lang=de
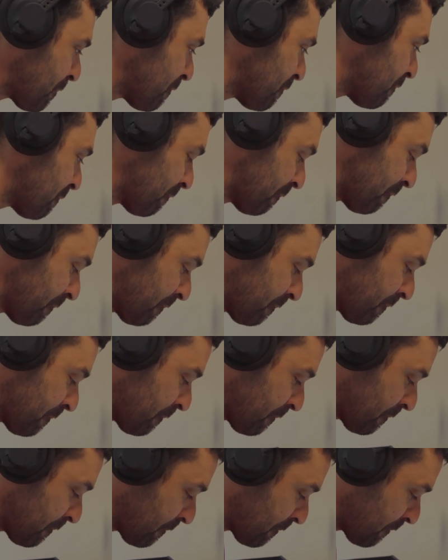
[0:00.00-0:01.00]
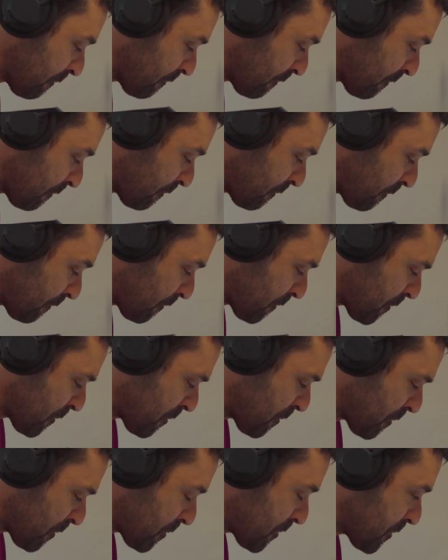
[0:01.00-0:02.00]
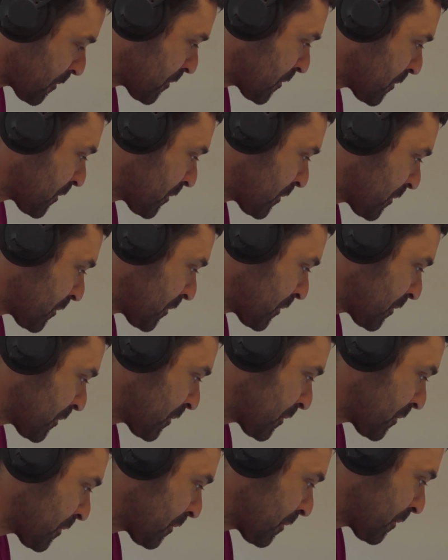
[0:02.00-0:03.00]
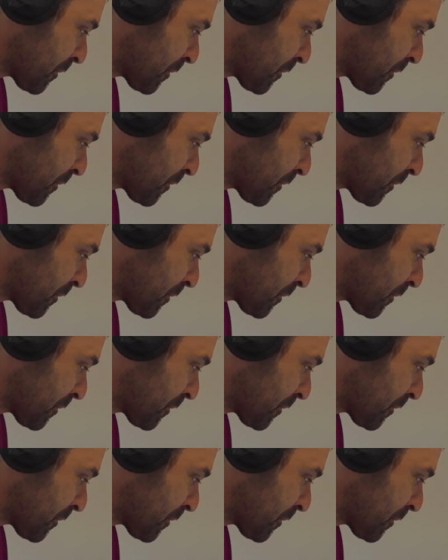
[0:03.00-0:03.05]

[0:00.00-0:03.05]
ähm, die dann die können dann auch